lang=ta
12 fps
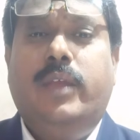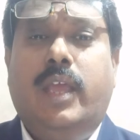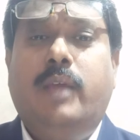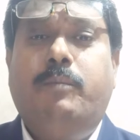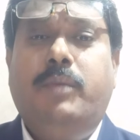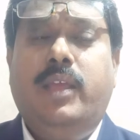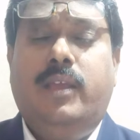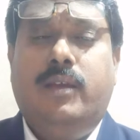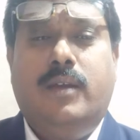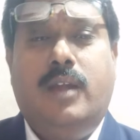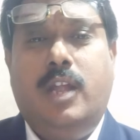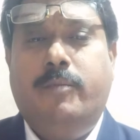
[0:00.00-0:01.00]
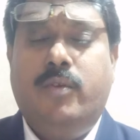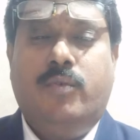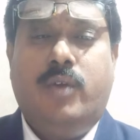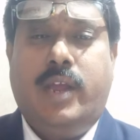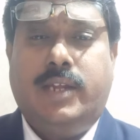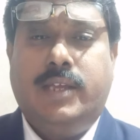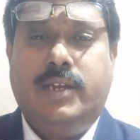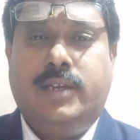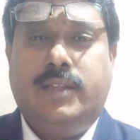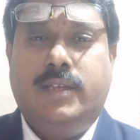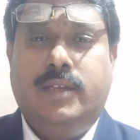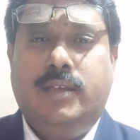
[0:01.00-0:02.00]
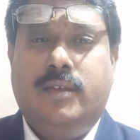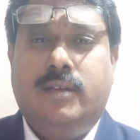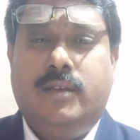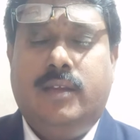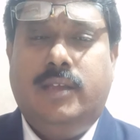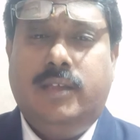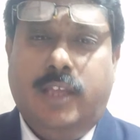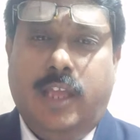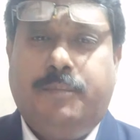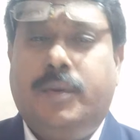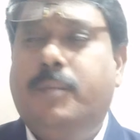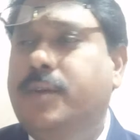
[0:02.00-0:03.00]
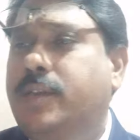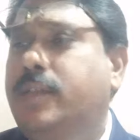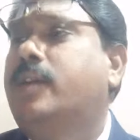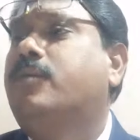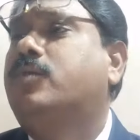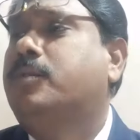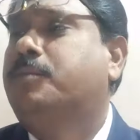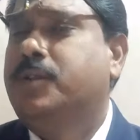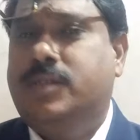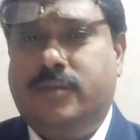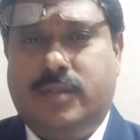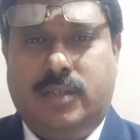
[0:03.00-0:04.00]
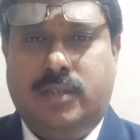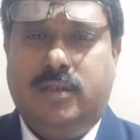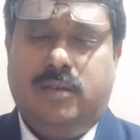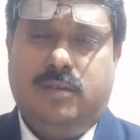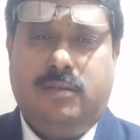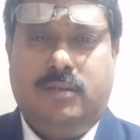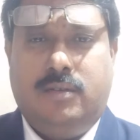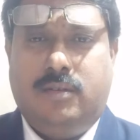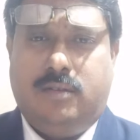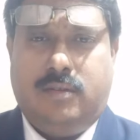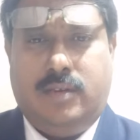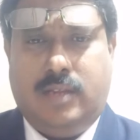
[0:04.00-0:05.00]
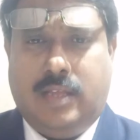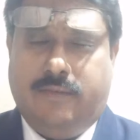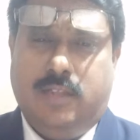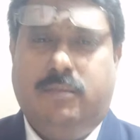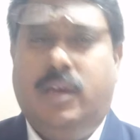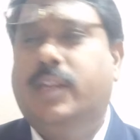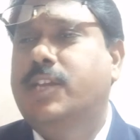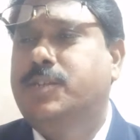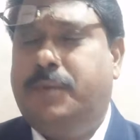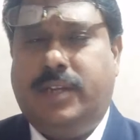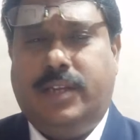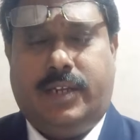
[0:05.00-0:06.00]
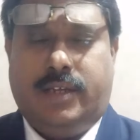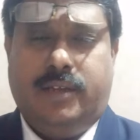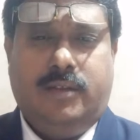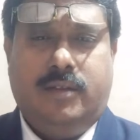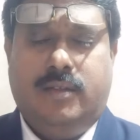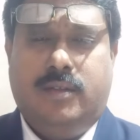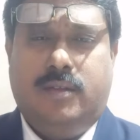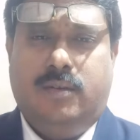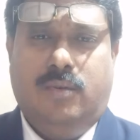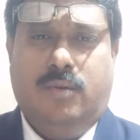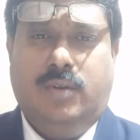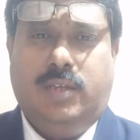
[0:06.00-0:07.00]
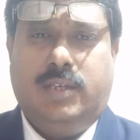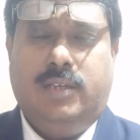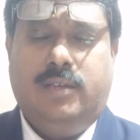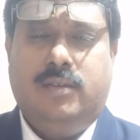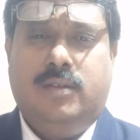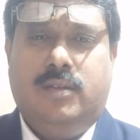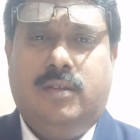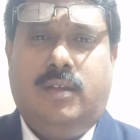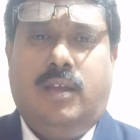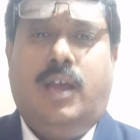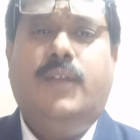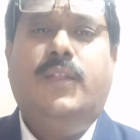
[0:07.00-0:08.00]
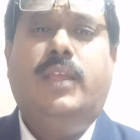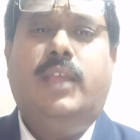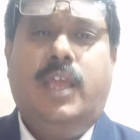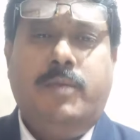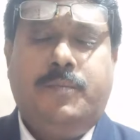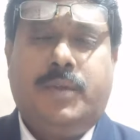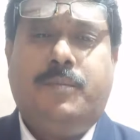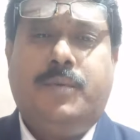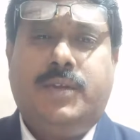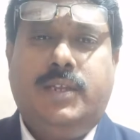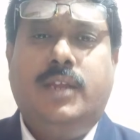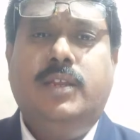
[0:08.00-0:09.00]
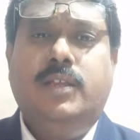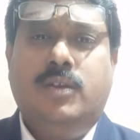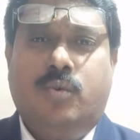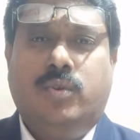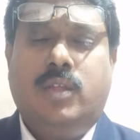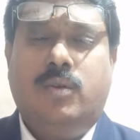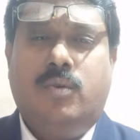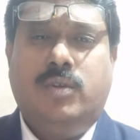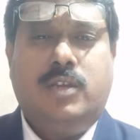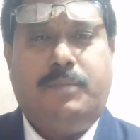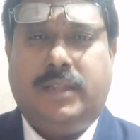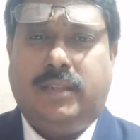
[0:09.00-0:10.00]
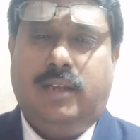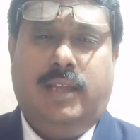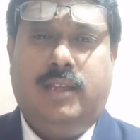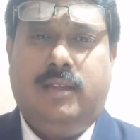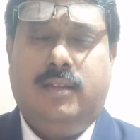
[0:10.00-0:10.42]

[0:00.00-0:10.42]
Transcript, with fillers: ஏபி ரெண்டுமே உங்ககிட்ட இருக்குது ஏ ப்ராப்பர்ட்டியே இன்னொரு பர்சன் வந்து நான் வந்து மார்க்கேஜ் பண்ணியிருக்கேன் லோனுக்கு அந்த ஏபி ப்ராப்பர்ட்டியே நீங்கள் கொடுத்த லோனுக்கு பத்தலை